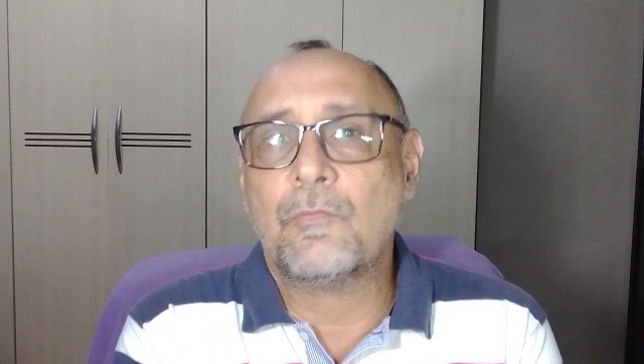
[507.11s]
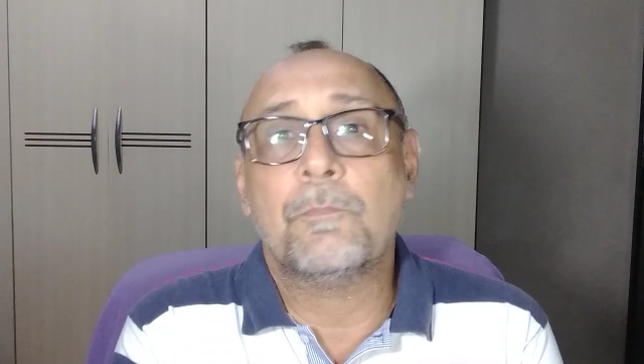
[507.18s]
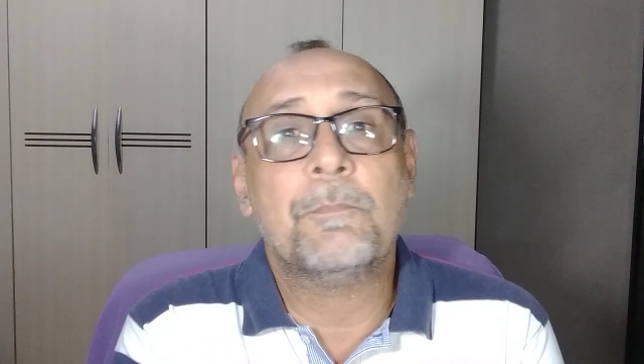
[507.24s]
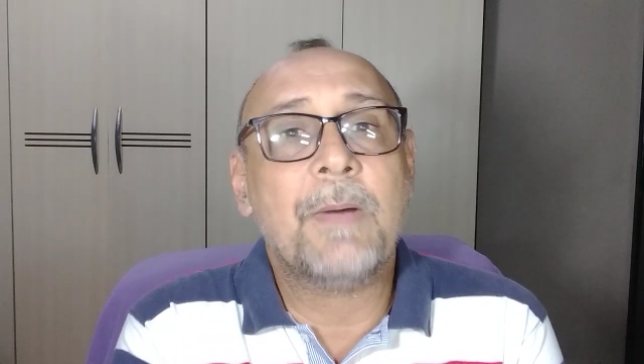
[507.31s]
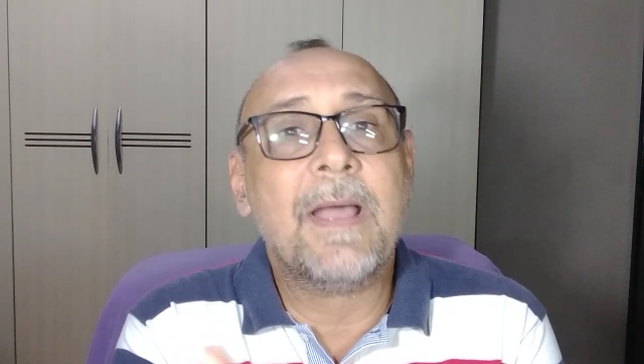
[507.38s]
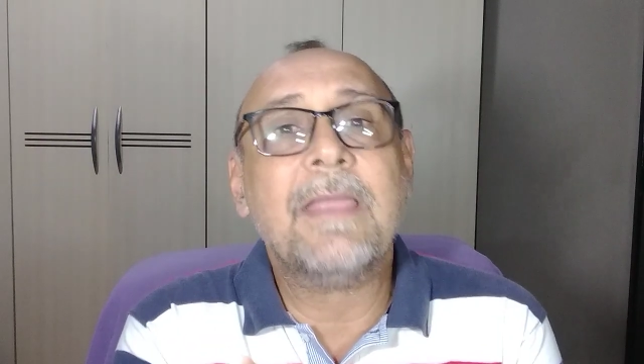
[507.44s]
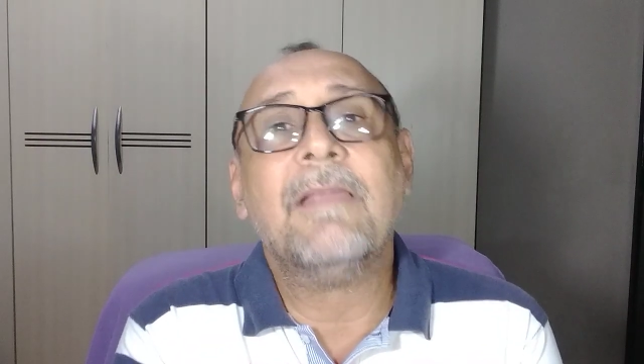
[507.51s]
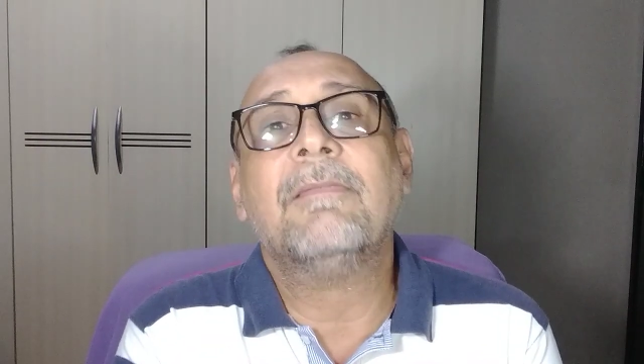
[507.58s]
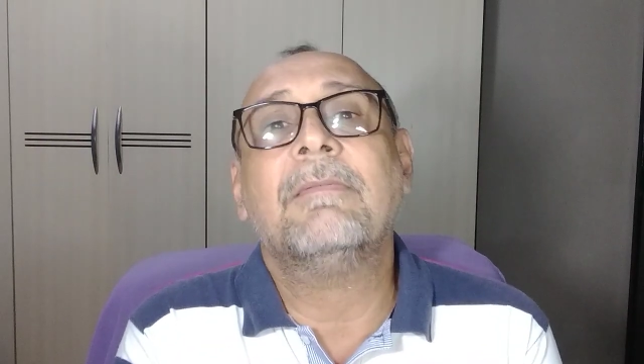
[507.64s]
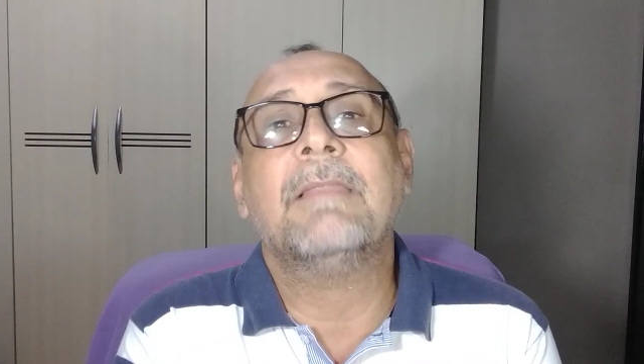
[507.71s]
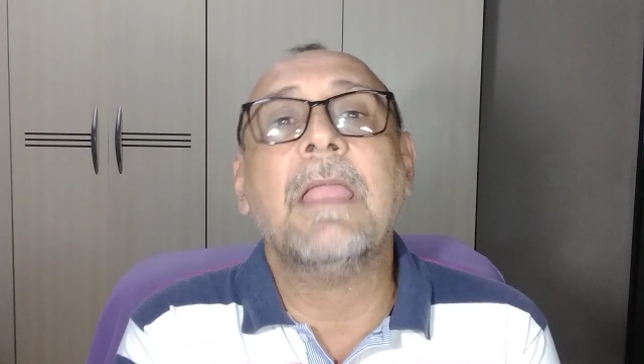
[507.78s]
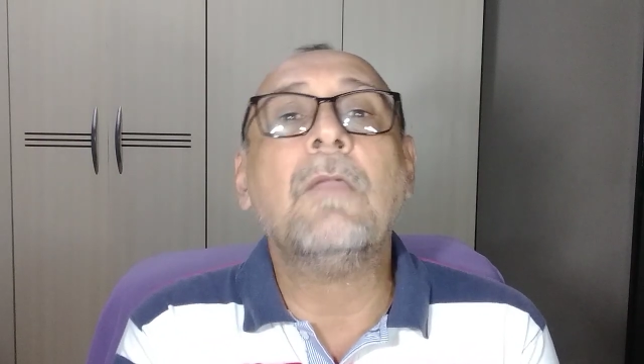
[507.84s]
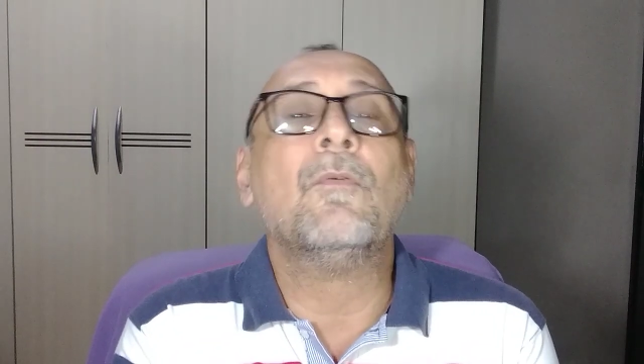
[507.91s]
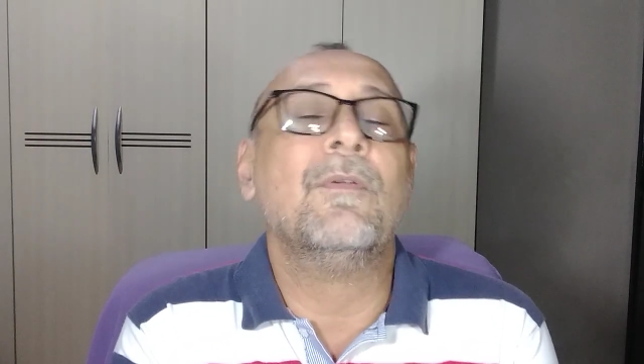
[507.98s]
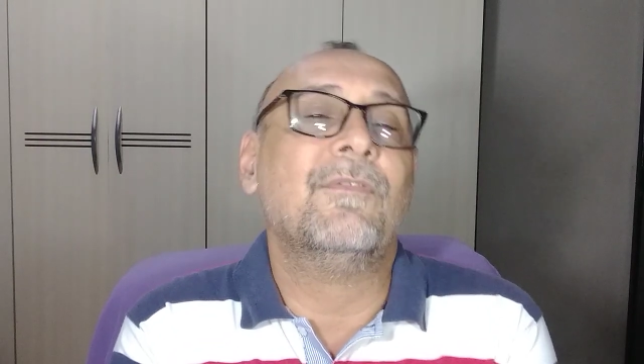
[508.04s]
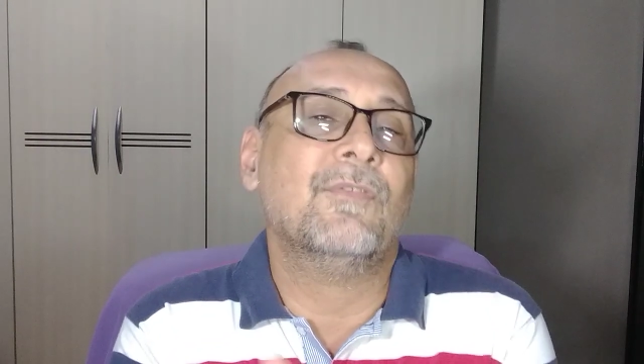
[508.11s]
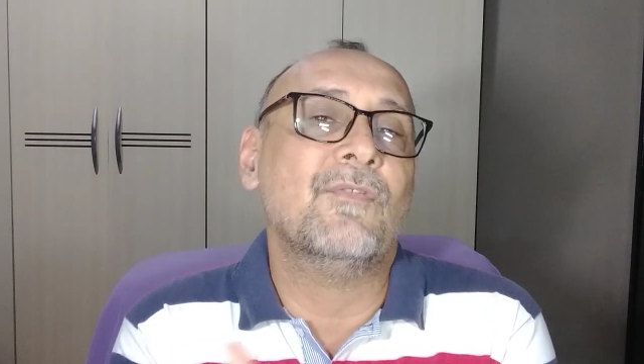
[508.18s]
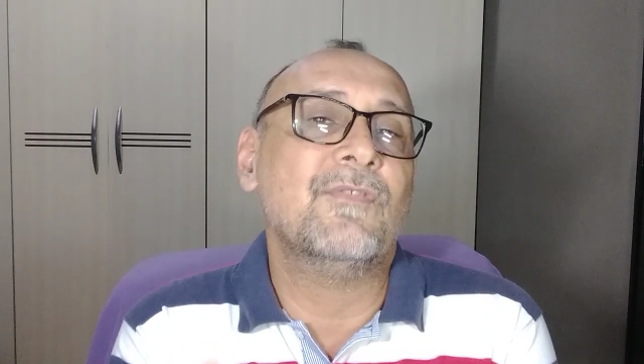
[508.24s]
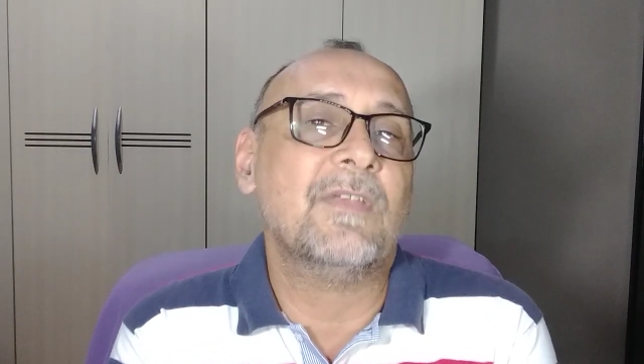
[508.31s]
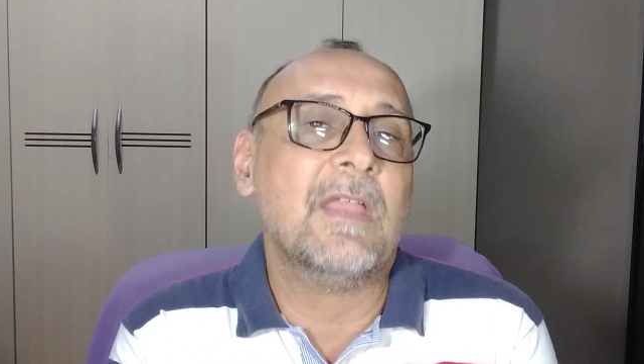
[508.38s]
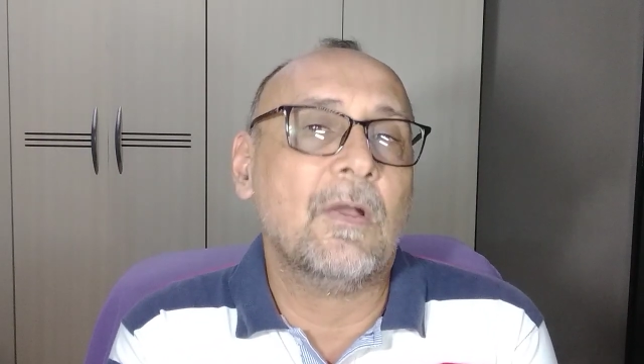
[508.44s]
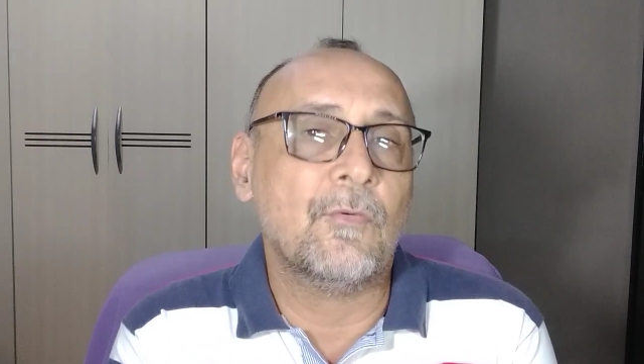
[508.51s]
o Bayern tem condição
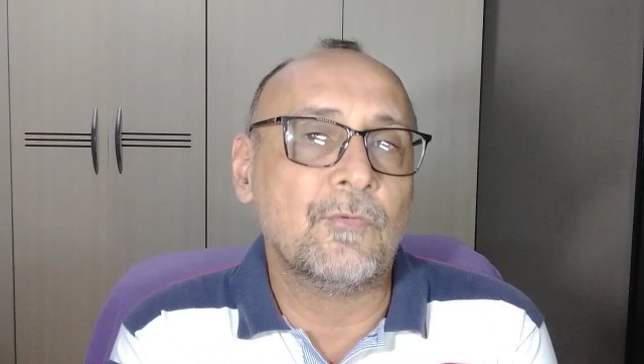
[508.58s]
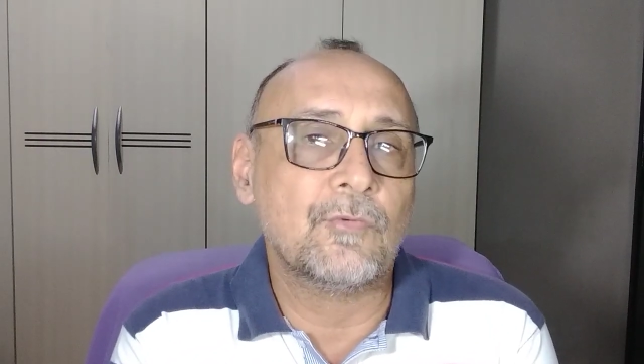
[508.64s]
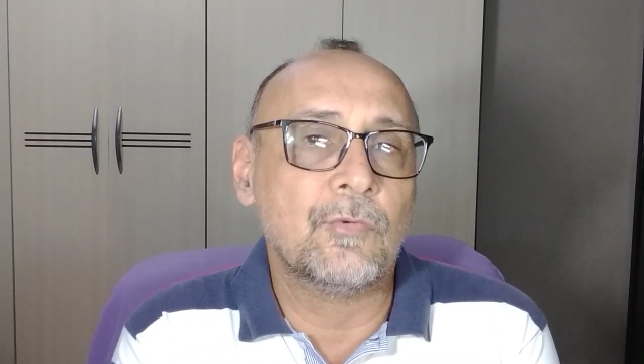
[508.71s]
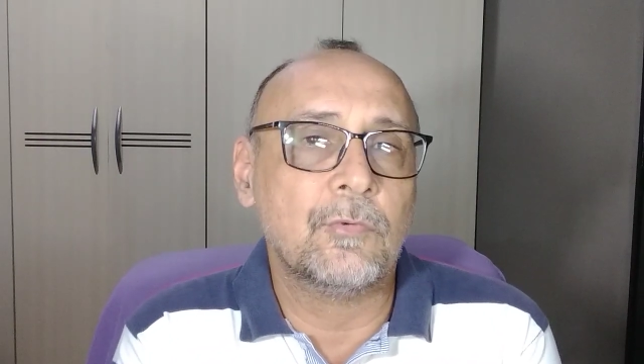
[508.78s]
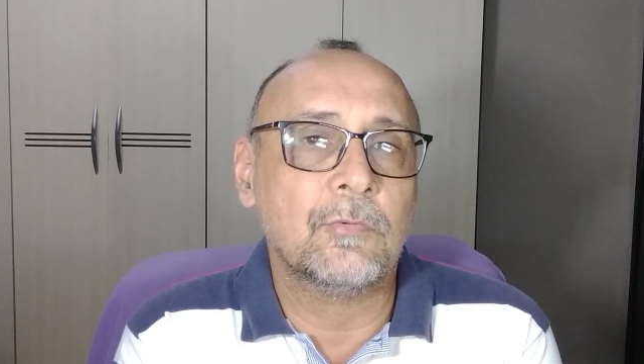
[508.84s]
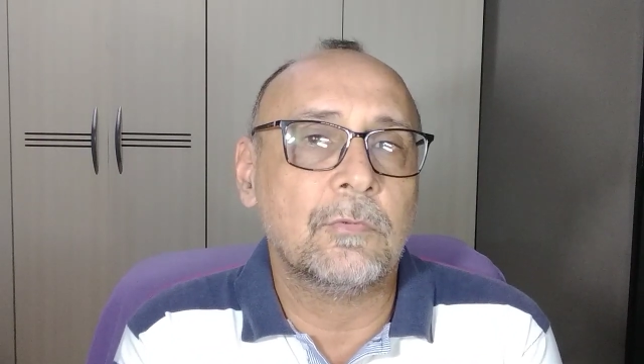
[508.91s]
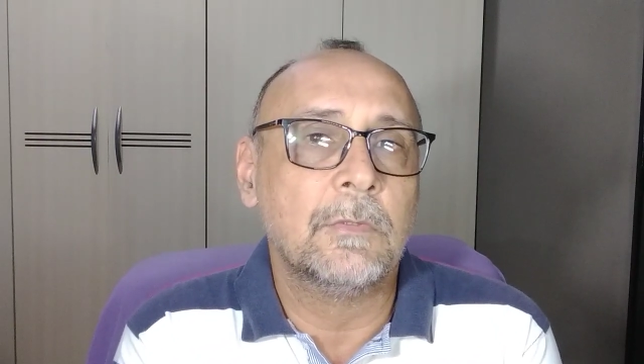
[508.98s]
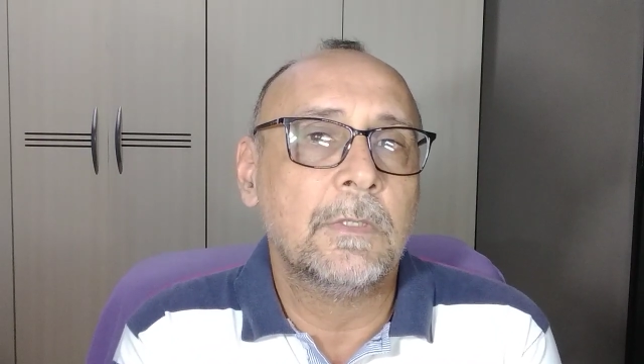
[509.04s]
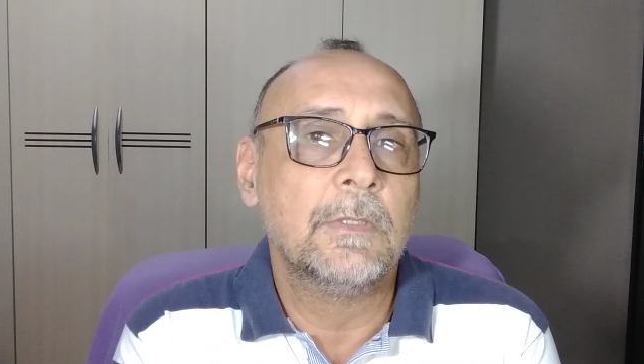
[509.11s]
de ganhar o jogo.